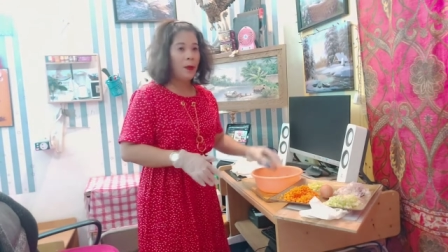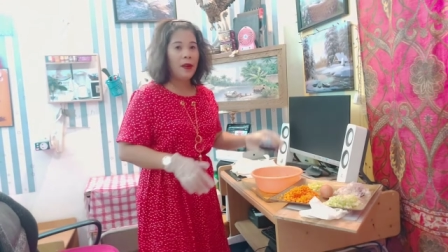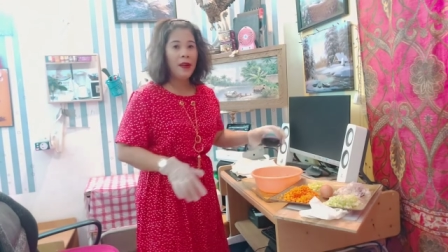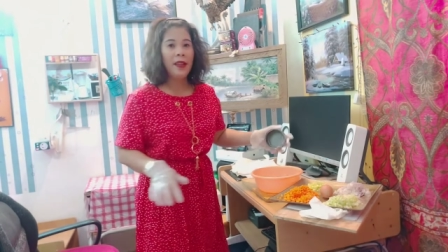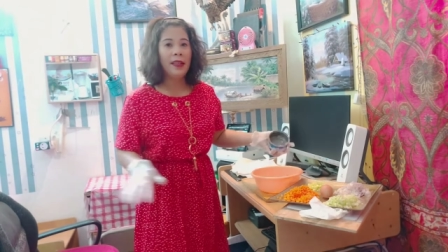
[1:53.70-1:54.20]

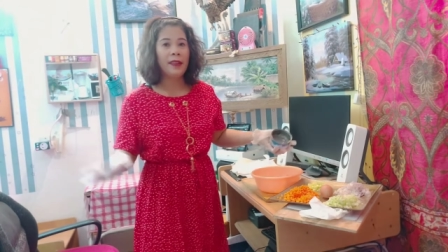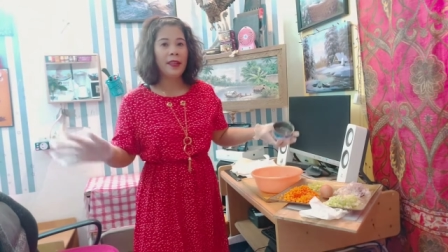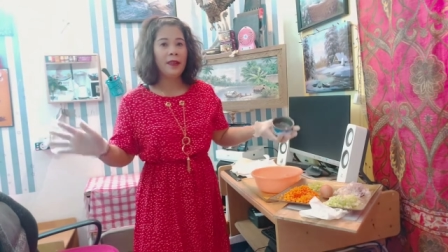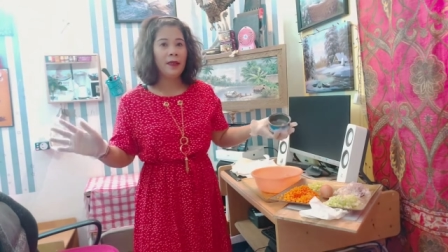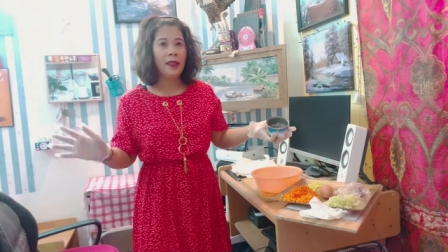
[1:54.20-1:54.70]
parang hindi
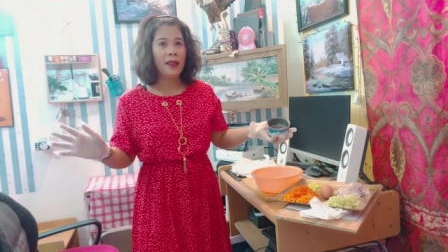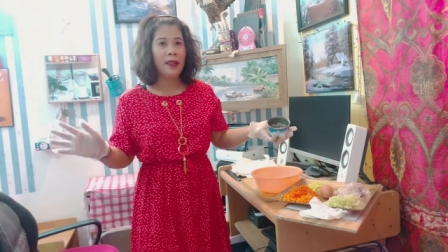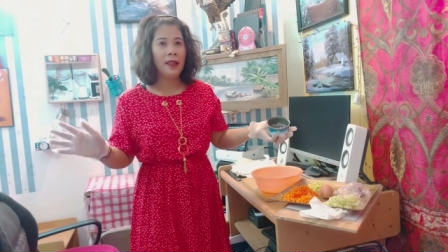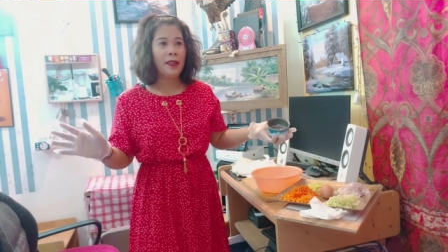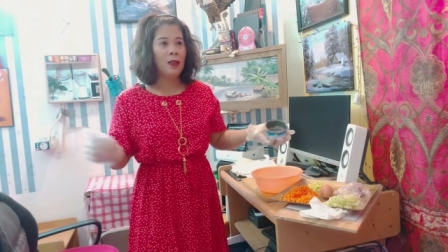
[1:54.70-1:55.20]
tayo
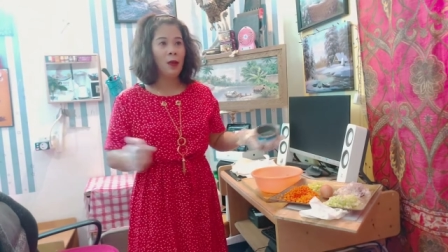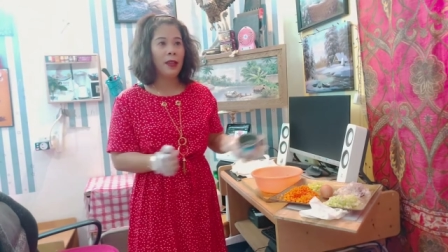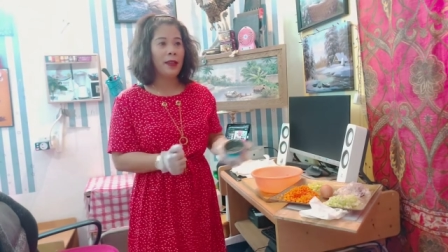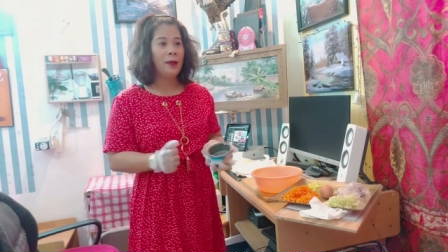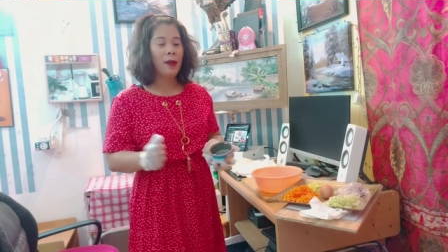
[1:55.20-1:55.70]
ready kasi
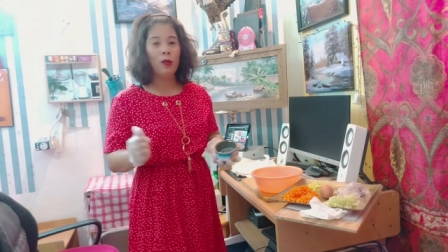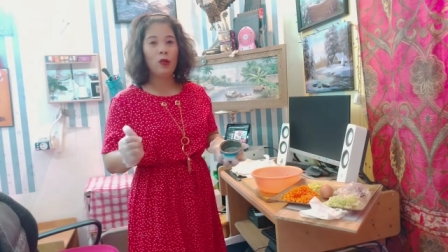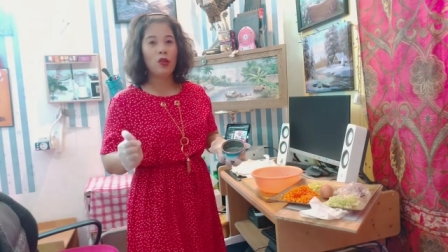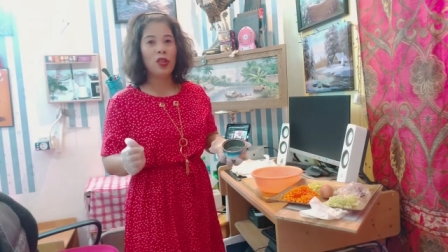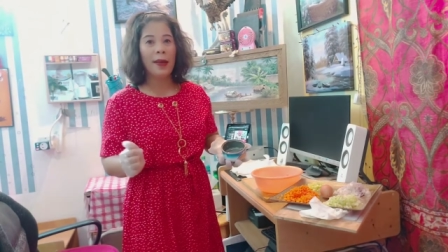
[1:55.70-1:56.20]
wala tayong mga
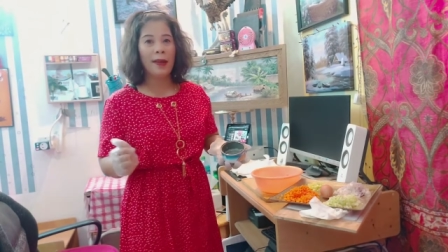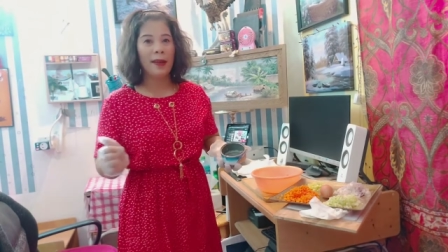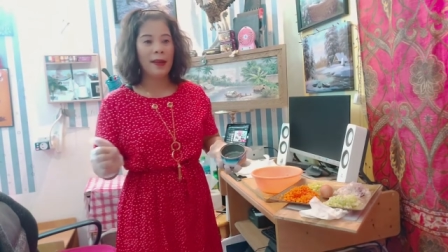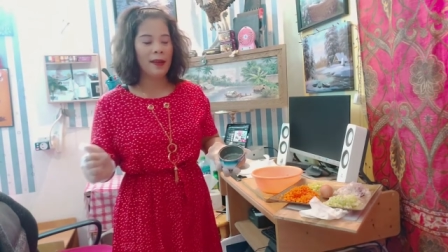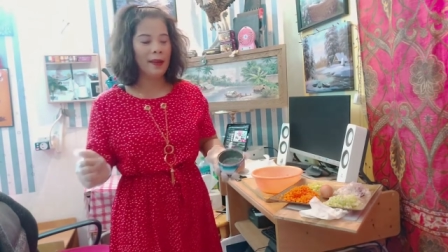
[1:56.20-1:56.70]
kutsara.